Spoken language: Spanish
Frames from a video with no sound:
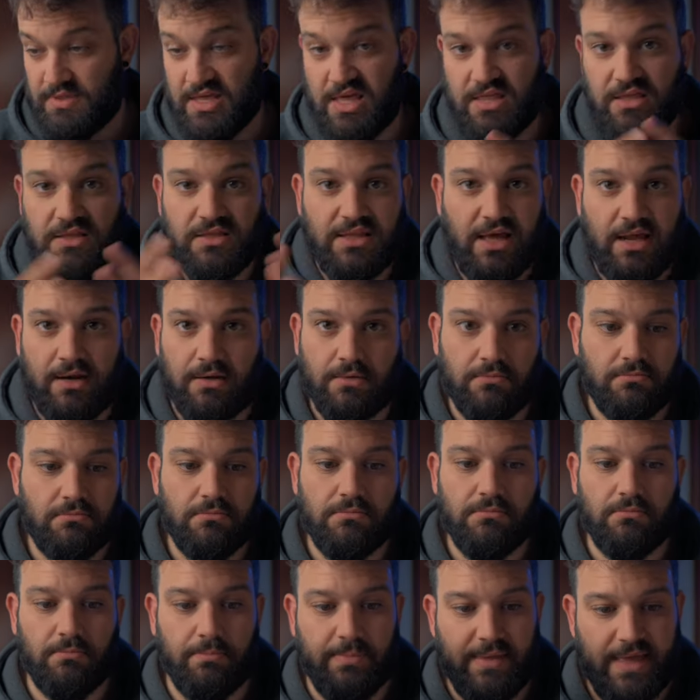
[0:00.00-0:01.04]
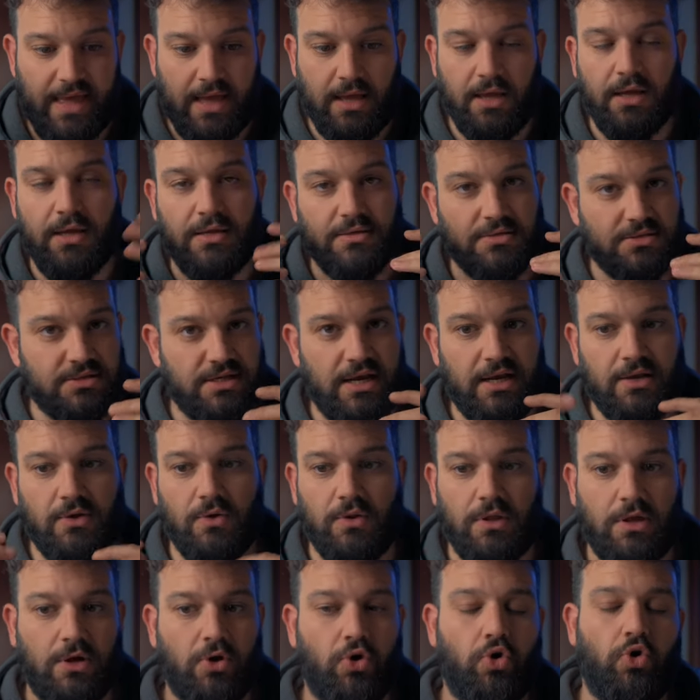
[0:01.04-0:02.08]
de editar bien, en serio,
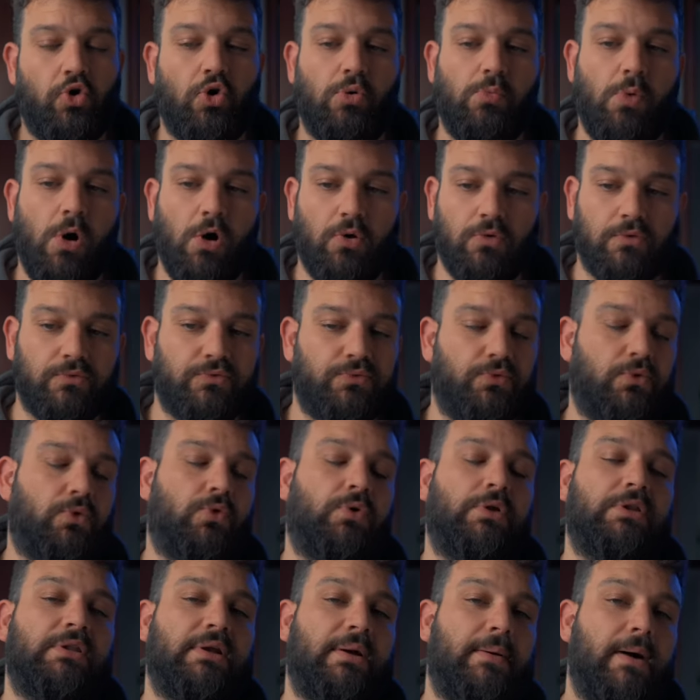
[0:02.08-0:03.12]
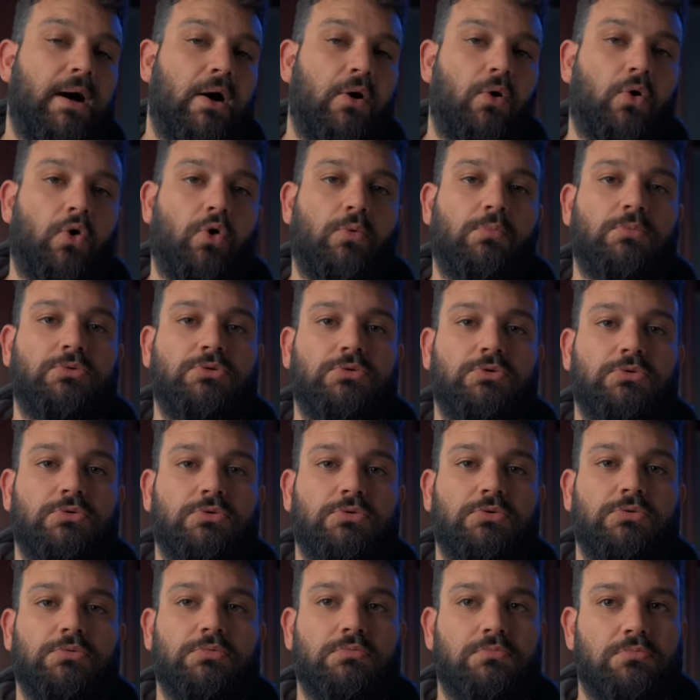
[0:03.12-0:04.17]
de cómo hago un flujo de trabajo,
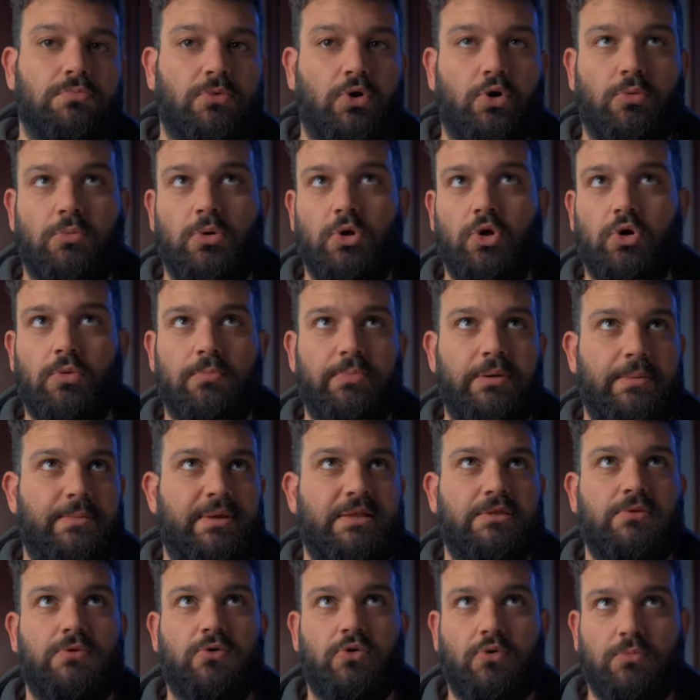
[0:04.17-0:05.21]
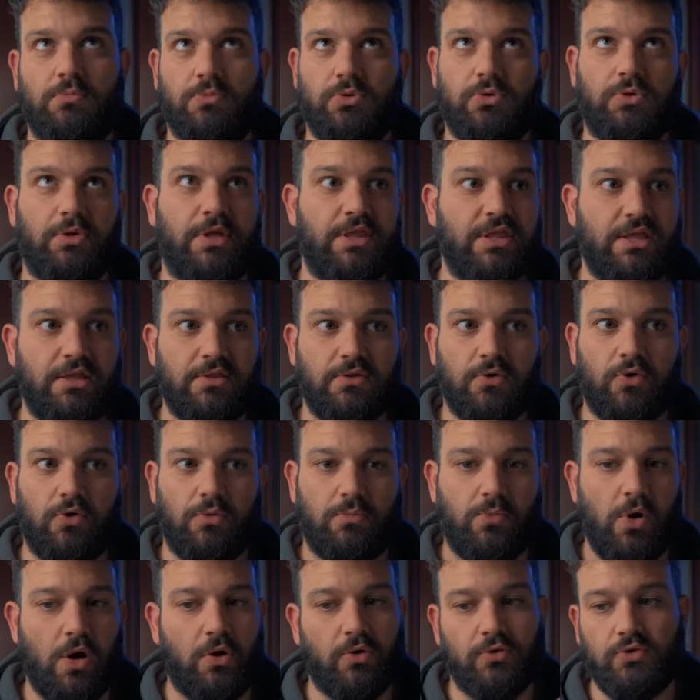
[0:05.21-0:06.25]
cómo, lo complemento, cómo edito,
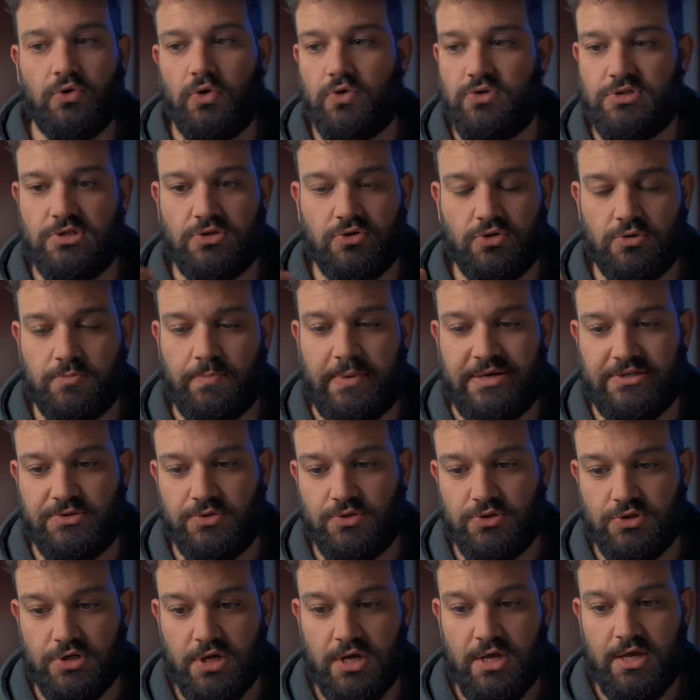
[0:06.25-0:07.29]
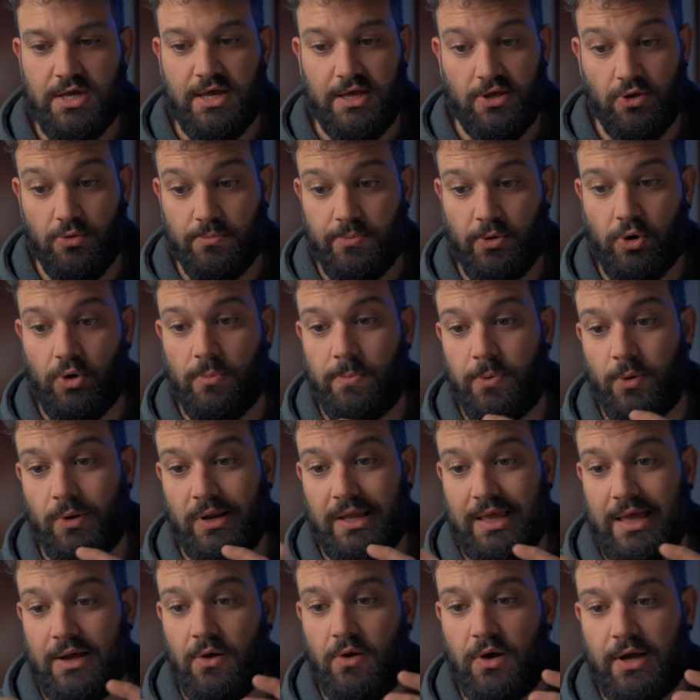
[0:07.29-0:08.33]
cómo hago todos estos pasos y un poco por
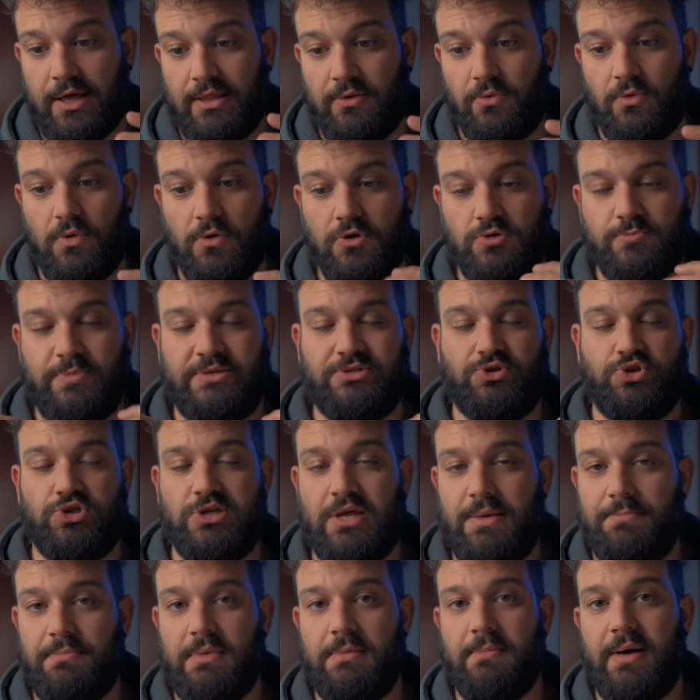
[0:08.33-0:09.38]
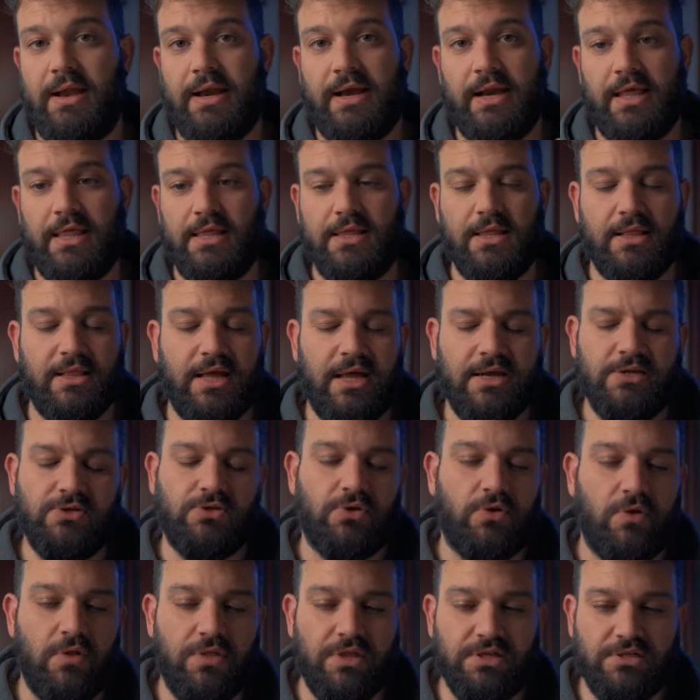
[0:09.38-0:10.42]
qué hago cada uno de los pasos en mi manera de editar,
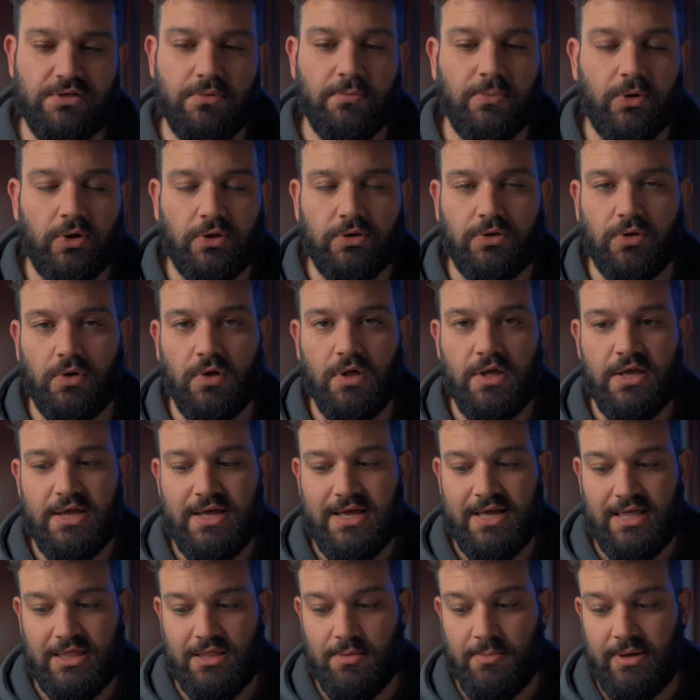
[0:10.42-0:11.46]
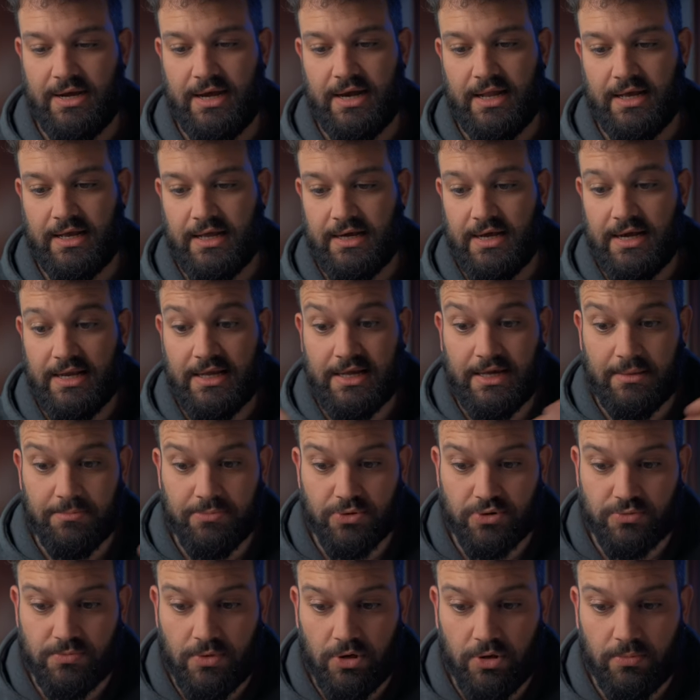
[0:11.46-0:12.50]
esto lo hice así un poquito de manera genérica,
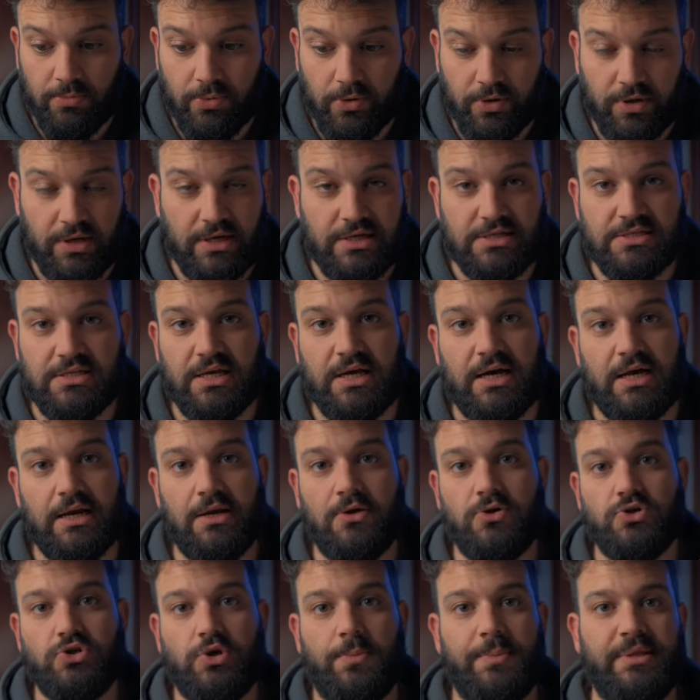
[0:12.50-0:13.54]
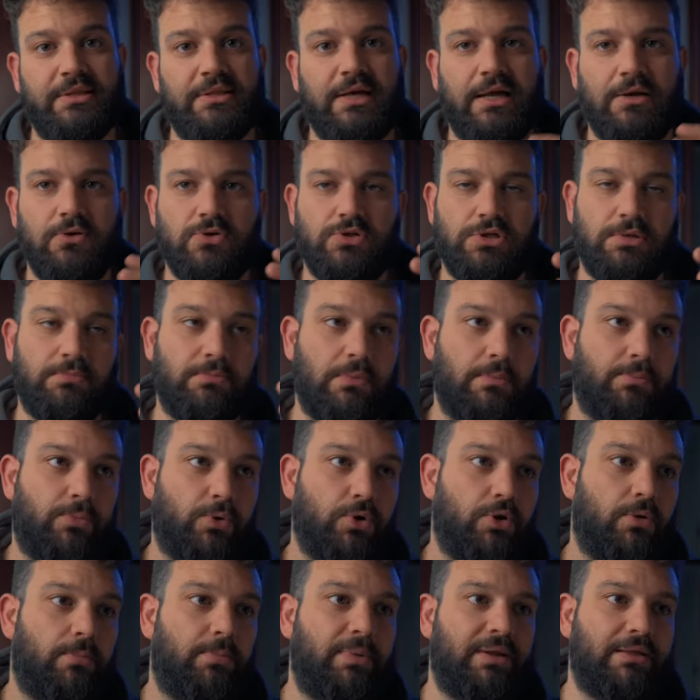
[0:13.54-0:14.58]
pues me lo podréis dejar en los comentarios y me
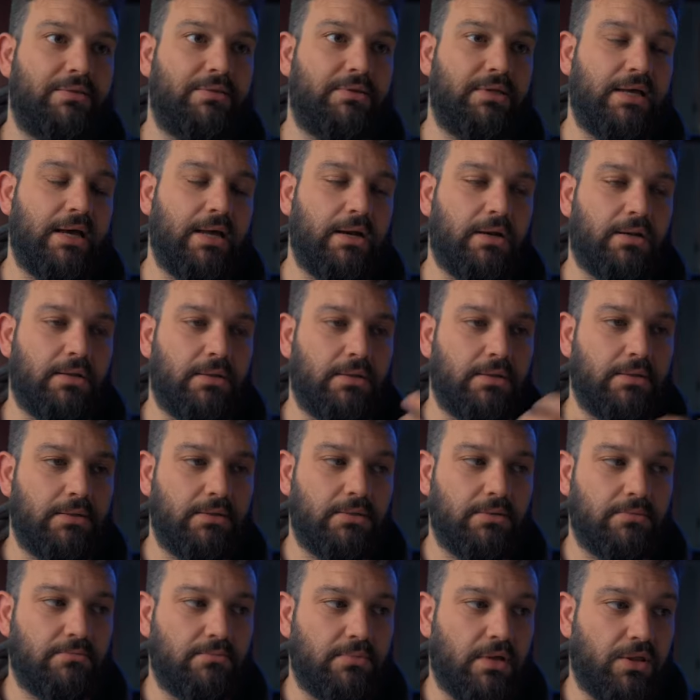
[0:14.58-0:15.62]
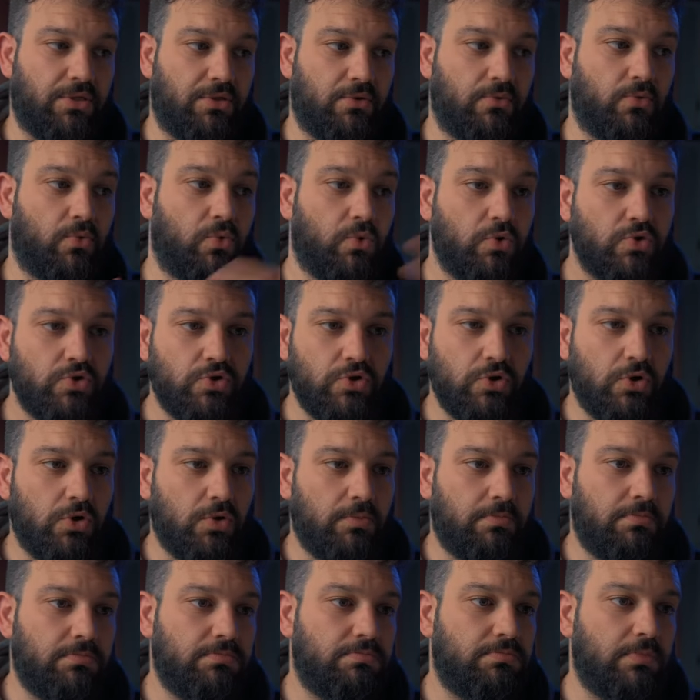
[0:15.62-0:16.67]
puedo plantear eh, hacer un
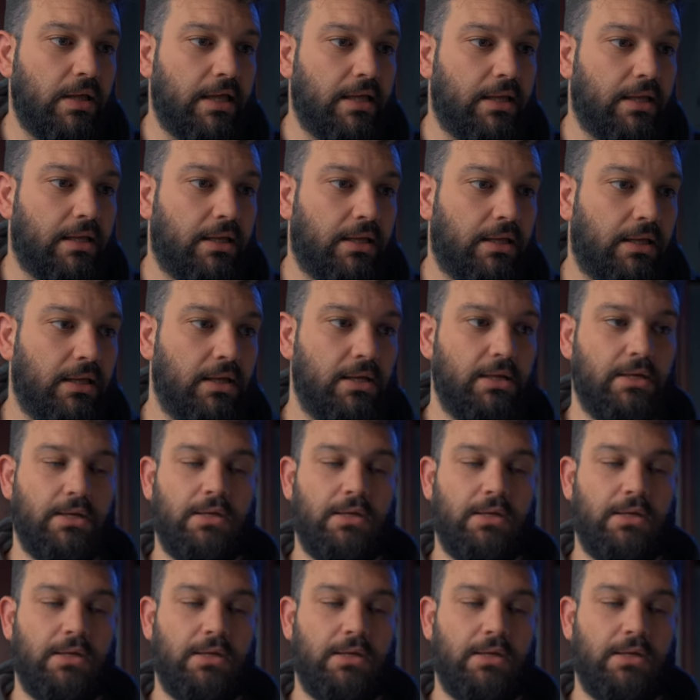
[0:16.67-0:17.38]
curso, eh,